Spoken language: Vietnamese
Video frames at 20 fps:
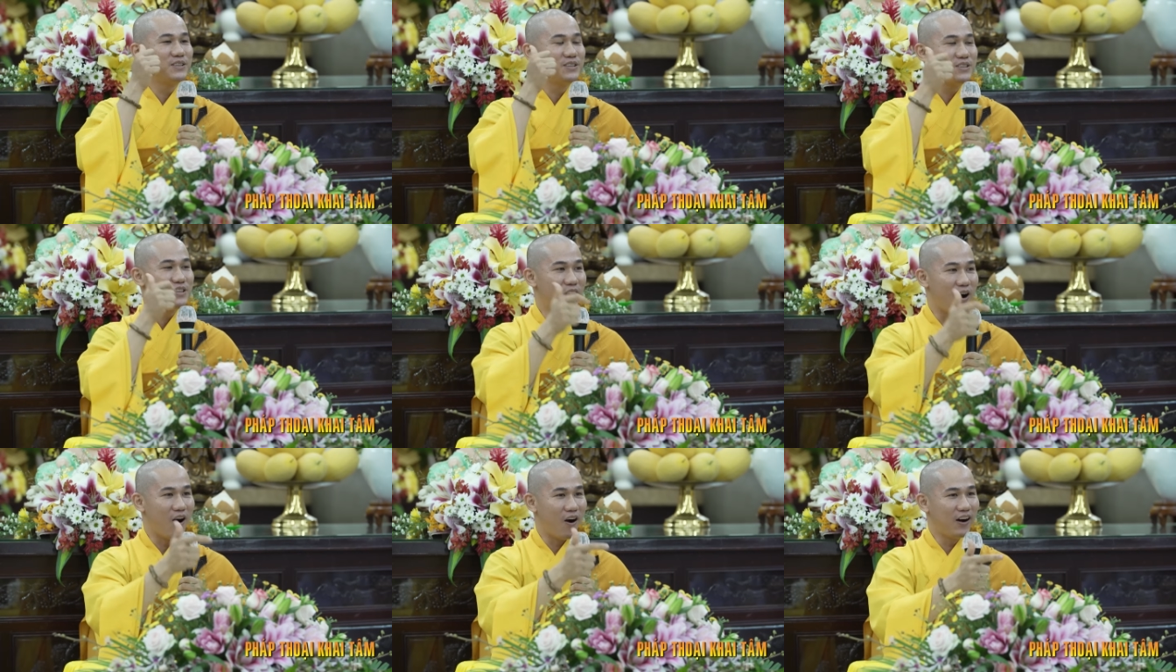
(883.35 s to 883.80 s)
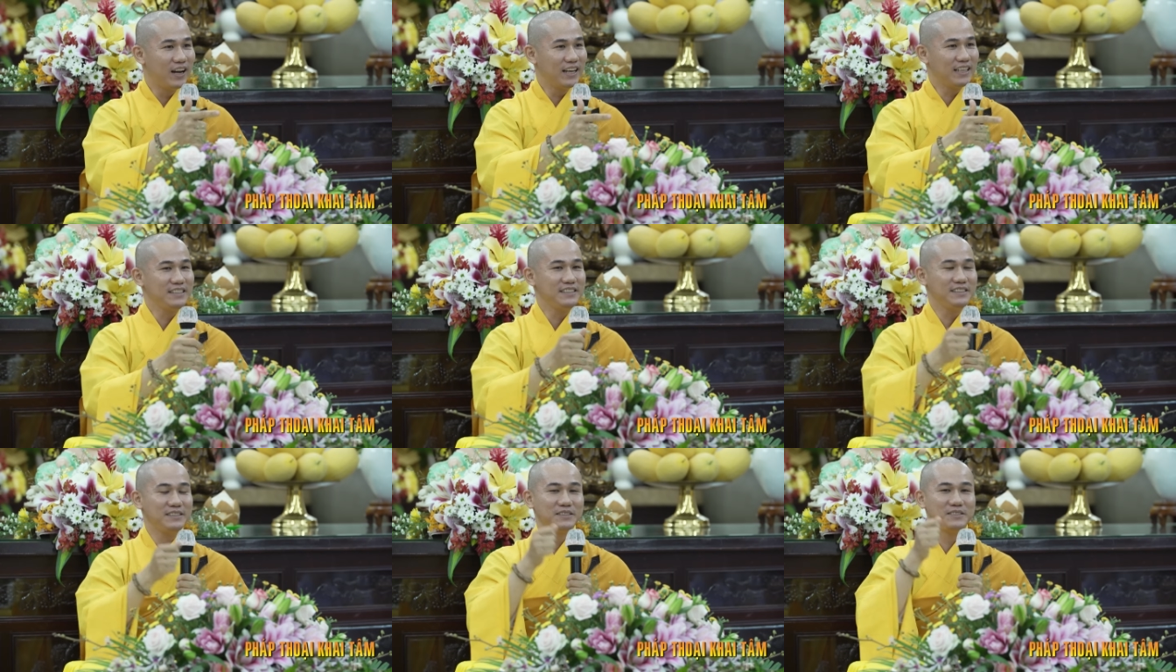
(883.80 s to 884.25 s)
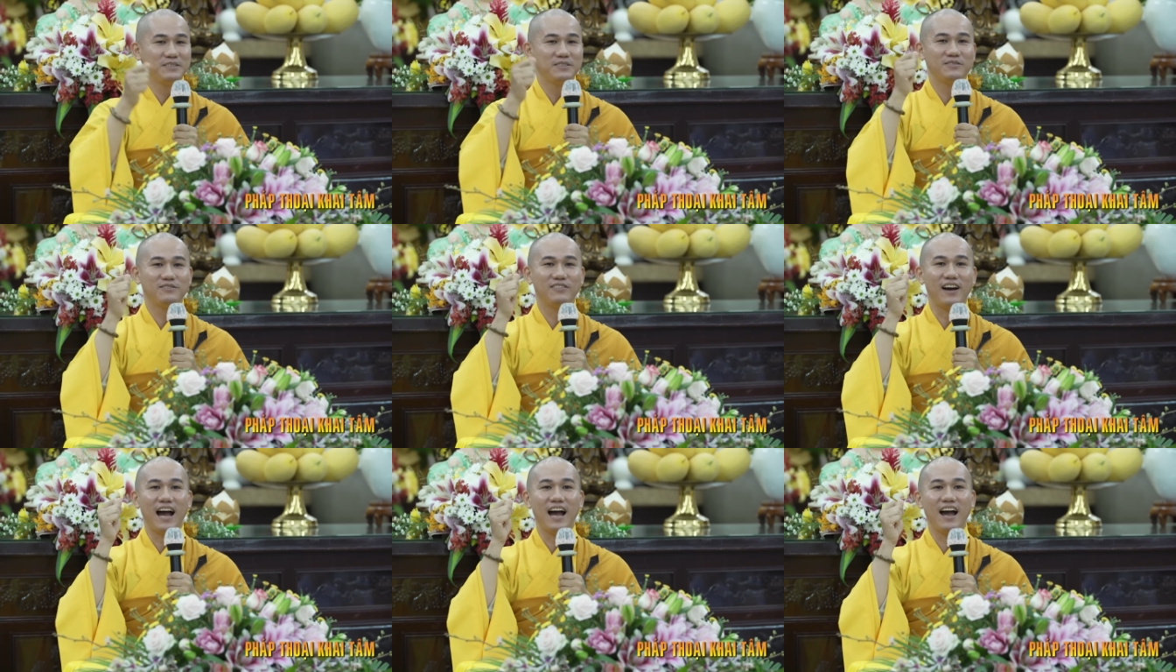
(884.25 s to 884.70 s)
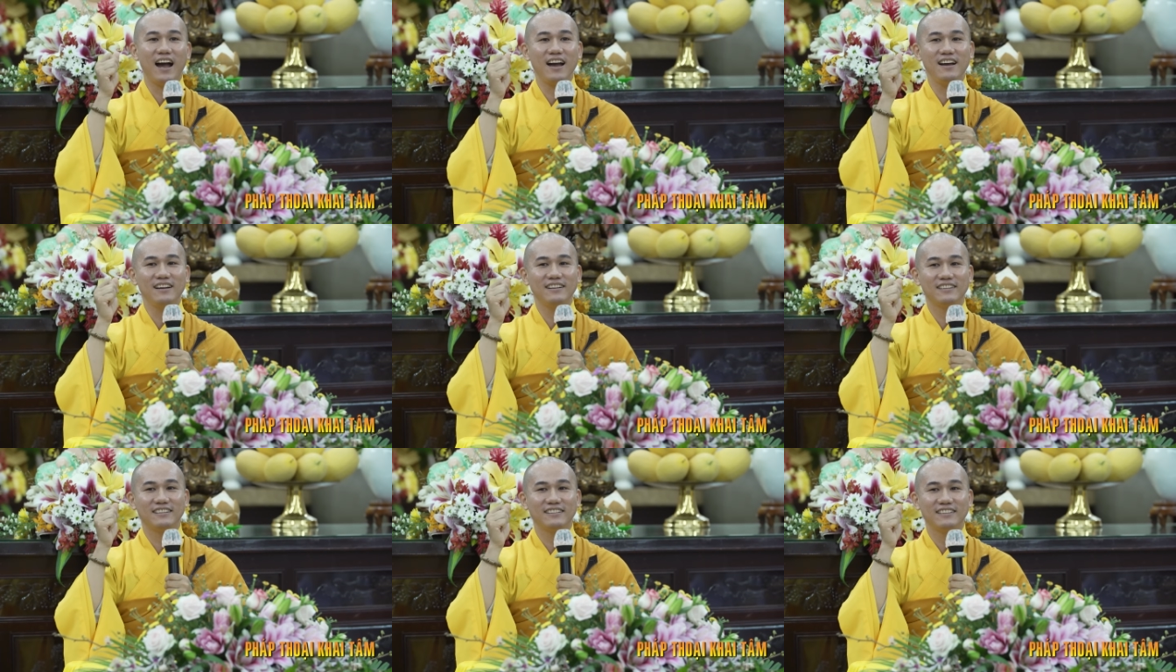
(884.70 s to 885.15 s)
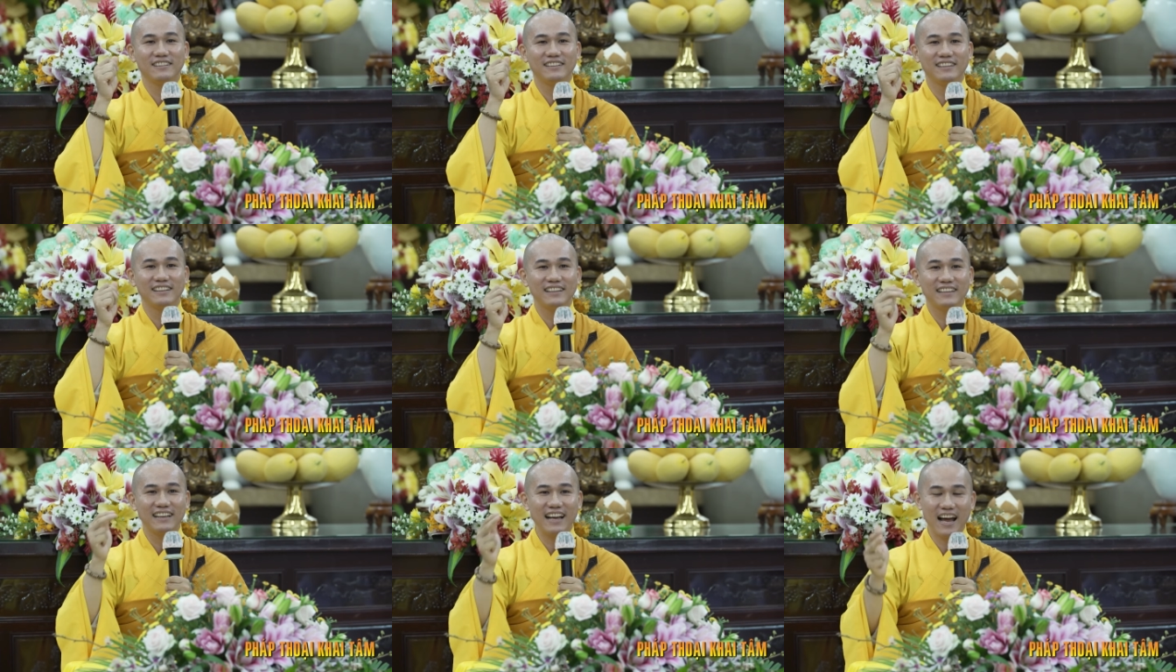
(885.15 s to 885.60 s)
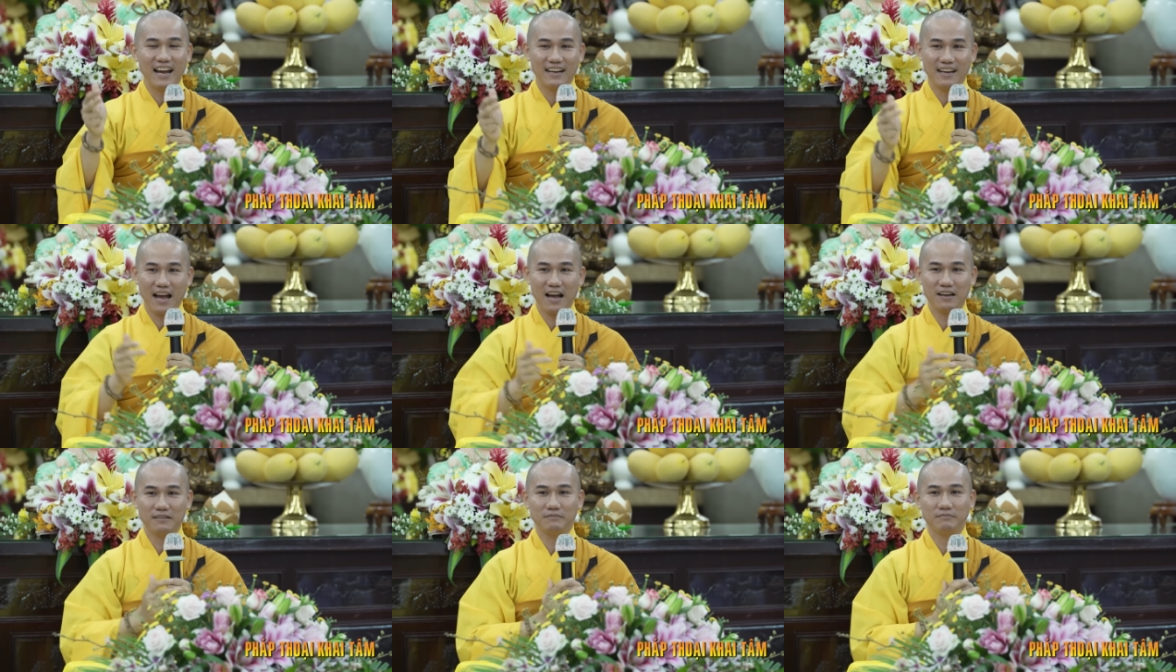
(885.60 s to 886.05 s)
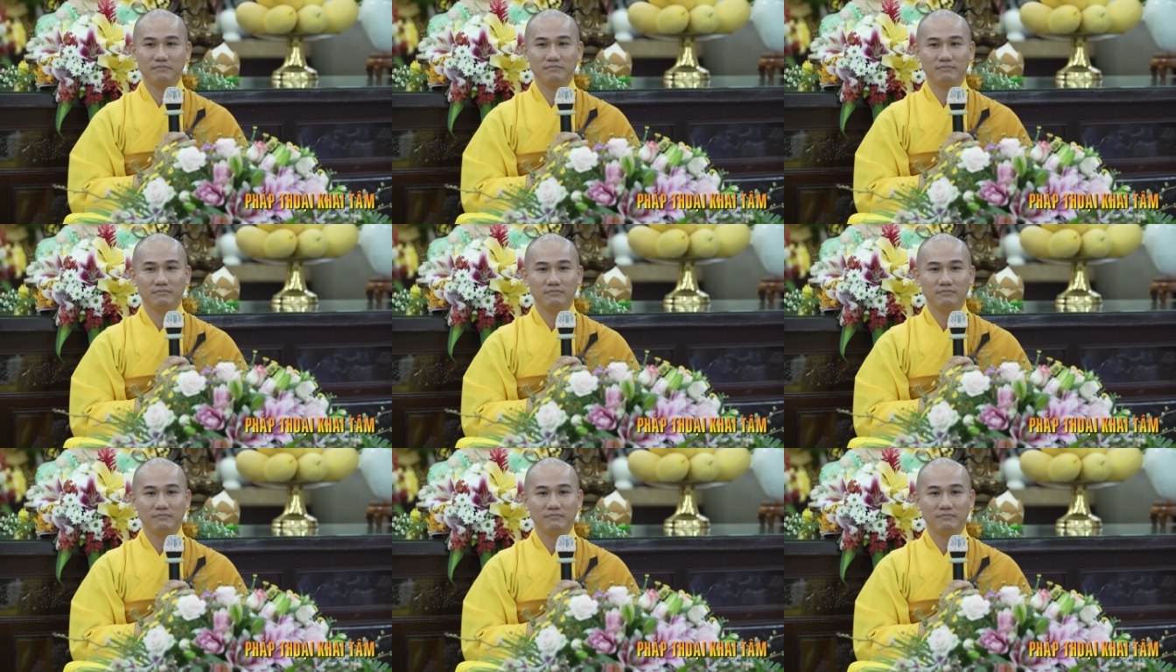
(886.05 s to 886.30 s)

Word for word: giỏi và ga lăng.